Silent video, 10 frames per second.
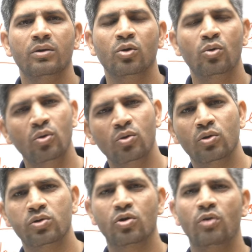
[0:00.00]
तो उन
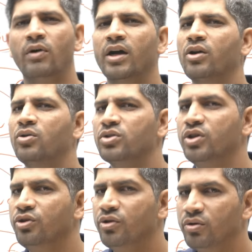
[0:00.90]
रूल्स को हम वहां के
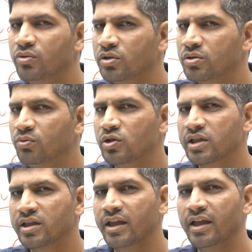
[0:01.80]
कॉन्स्टिट्यूटिव रूल्स बोल
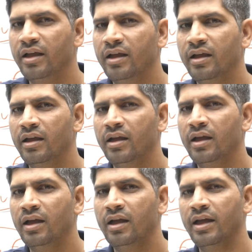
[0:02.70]
सकते हैं
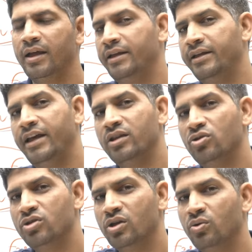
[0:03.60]
ये
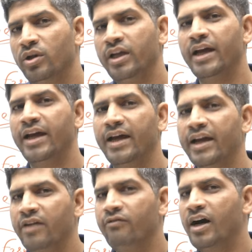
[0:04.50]
तो जरूरी है
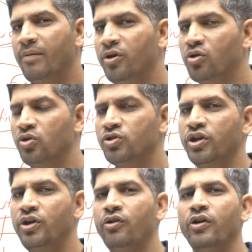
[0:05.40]
कि वहां पे
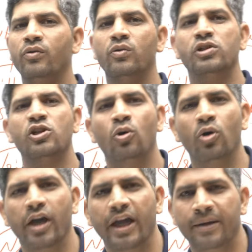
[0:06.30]
कॉन्स्टिट्यूटिव रूल्स
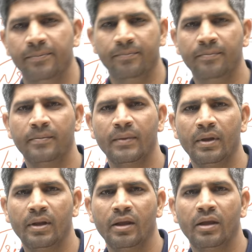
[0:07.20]
होंगे
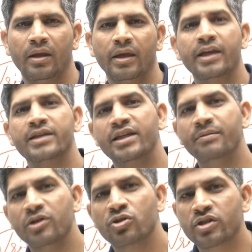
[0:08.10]
किसी
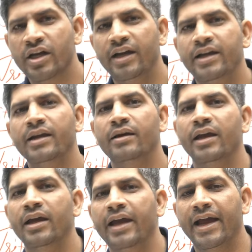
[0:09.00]
भी सोसाइटी
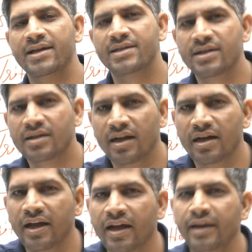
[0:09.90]
के एग्जिस्ट
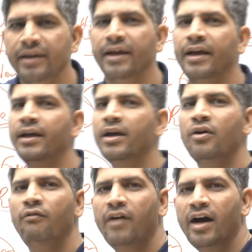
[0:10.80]
करने के लिए
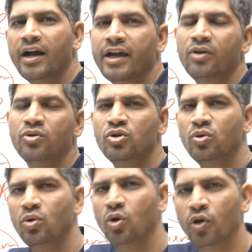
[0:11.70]
वहां के कुछ
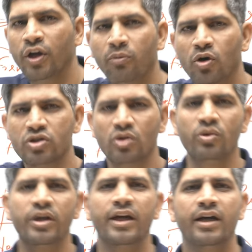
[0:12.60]
रूल होने बहुत
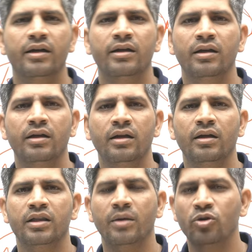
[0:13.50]
जरूरी हैं
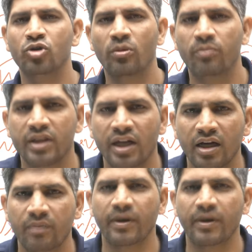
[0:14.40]
तभी तो हम पता कर